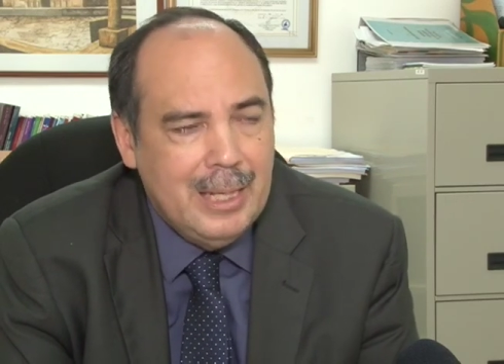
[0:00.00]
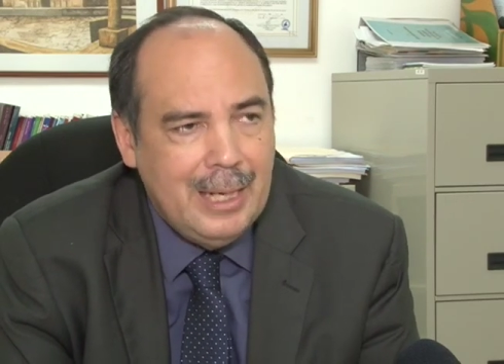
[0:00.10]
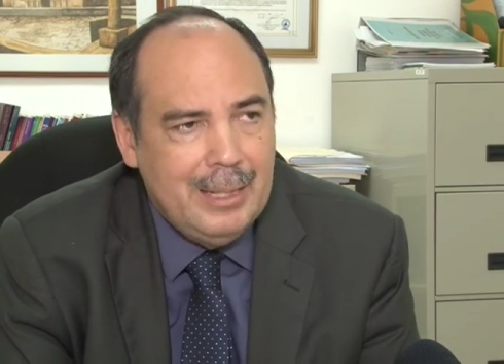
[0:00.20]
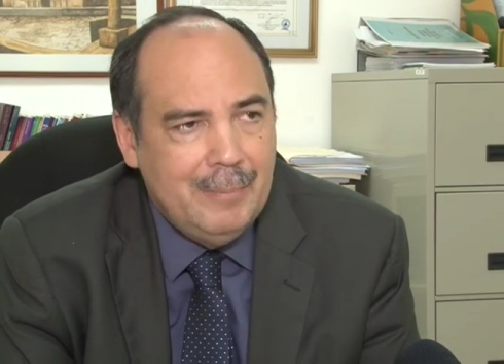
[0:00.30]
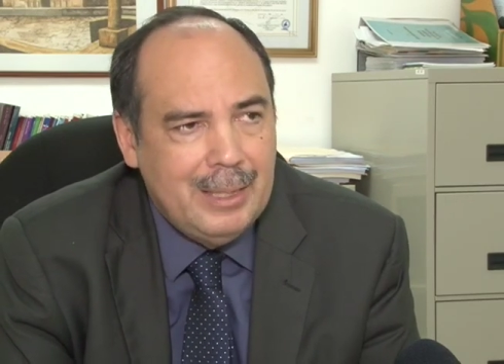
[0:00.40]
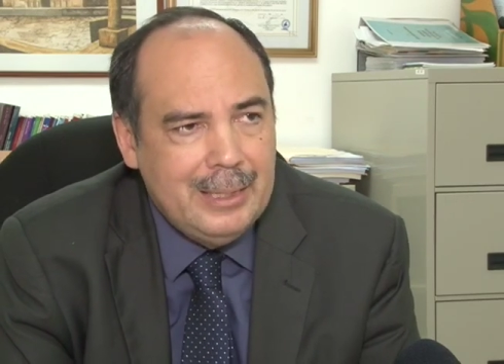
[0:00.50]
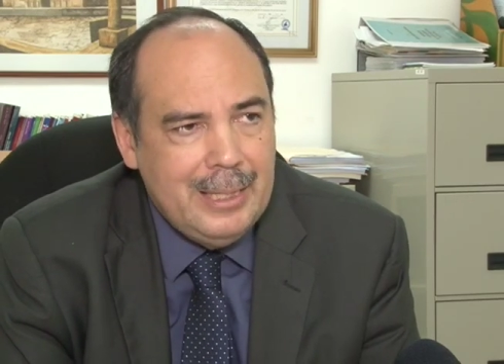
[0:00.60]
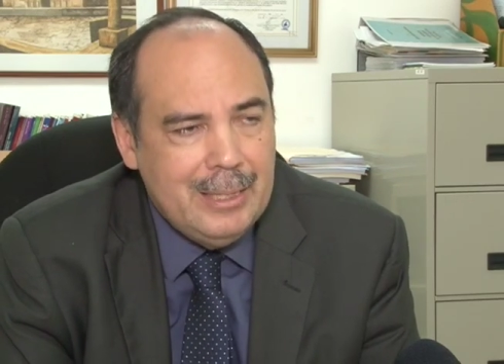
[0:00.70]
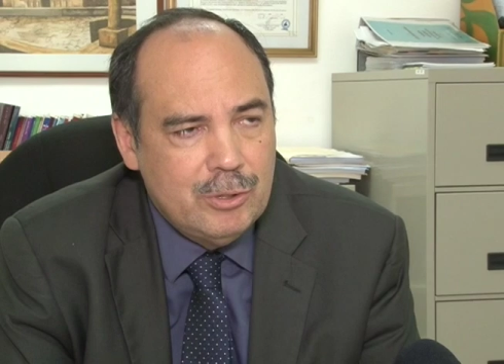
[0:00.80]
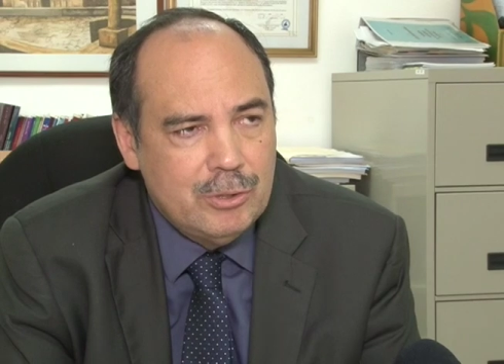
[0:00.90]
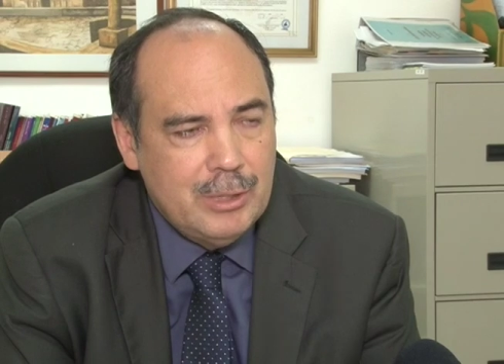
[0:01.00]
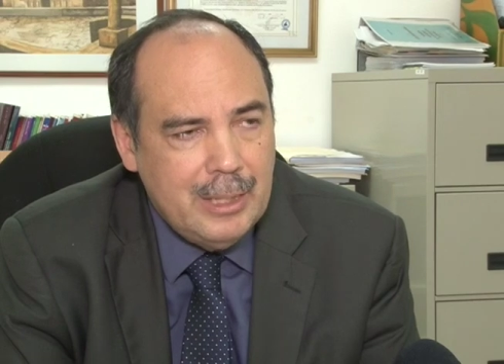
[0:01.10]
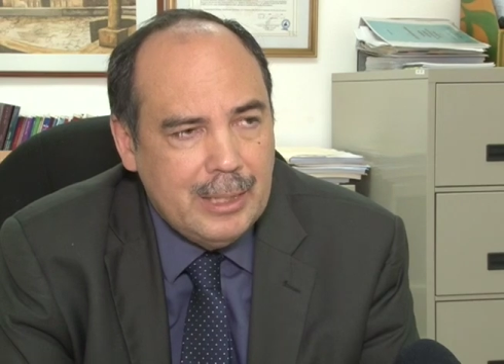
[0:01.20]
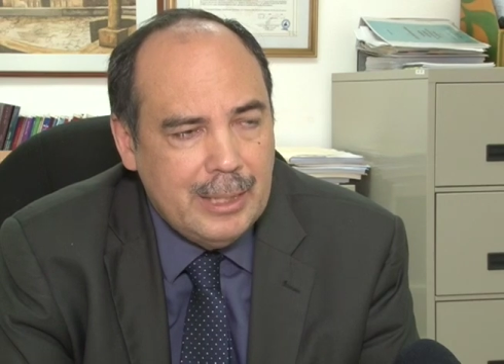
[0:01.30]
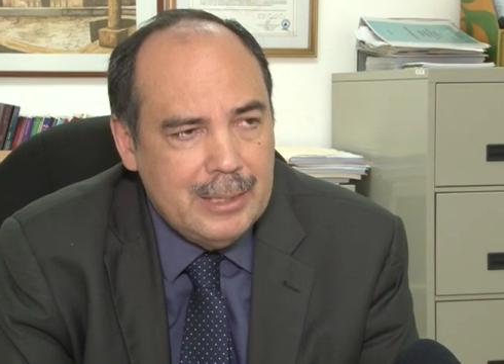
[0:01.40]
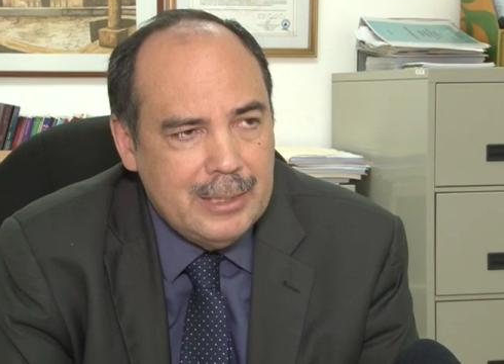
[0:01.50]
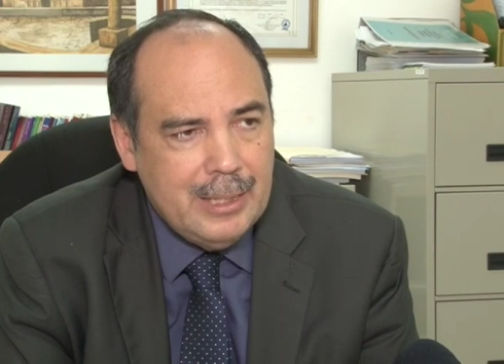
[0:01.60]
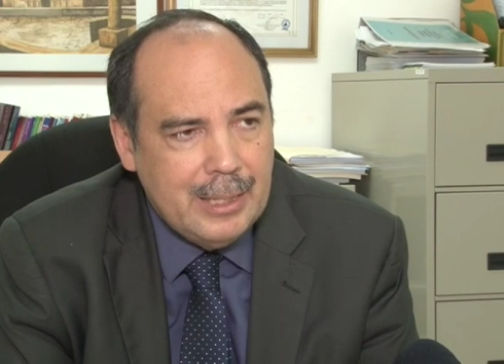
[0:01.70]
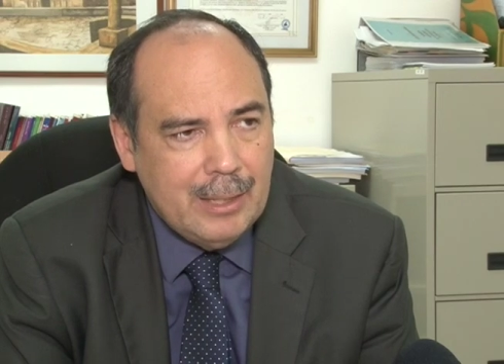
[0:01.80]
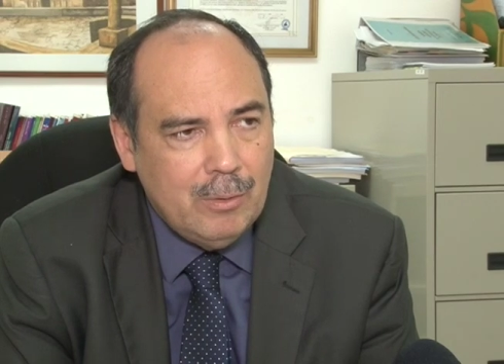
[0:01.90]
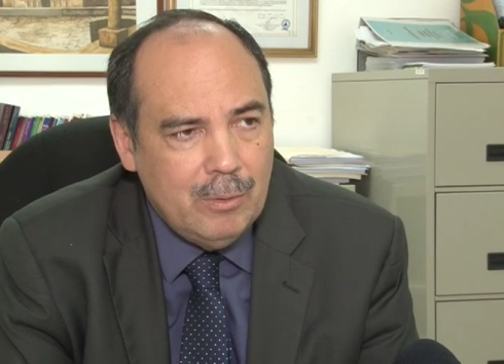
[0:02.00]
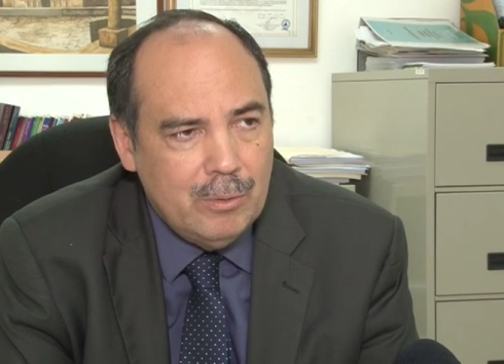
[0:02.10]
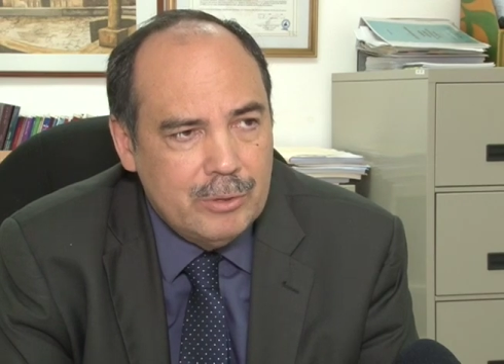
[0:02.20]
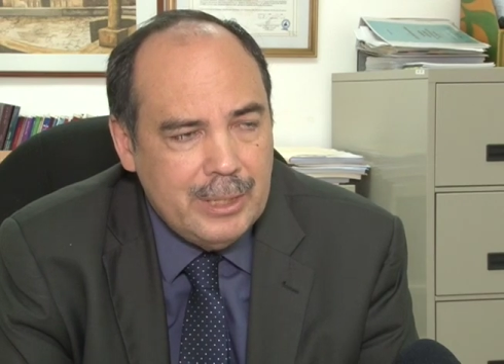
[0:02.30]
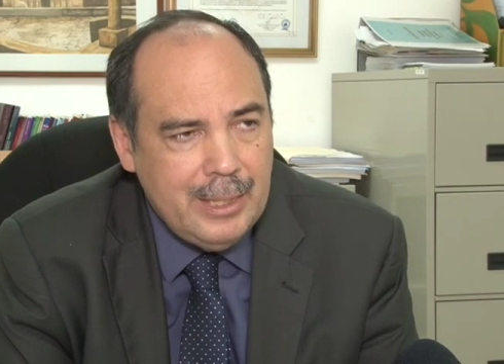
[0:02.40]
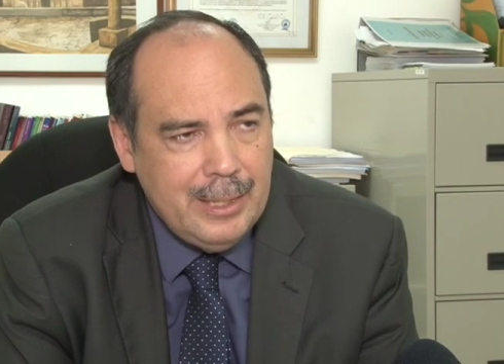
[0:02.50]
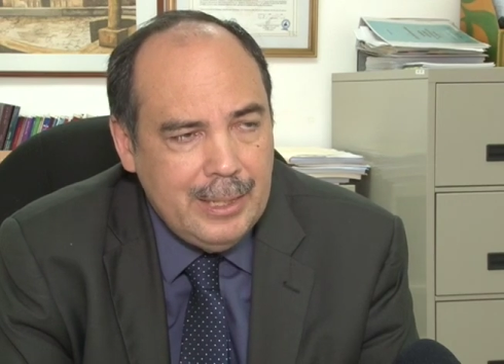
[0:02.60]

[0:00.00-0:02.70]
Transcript: Además de eso, se le, reconoce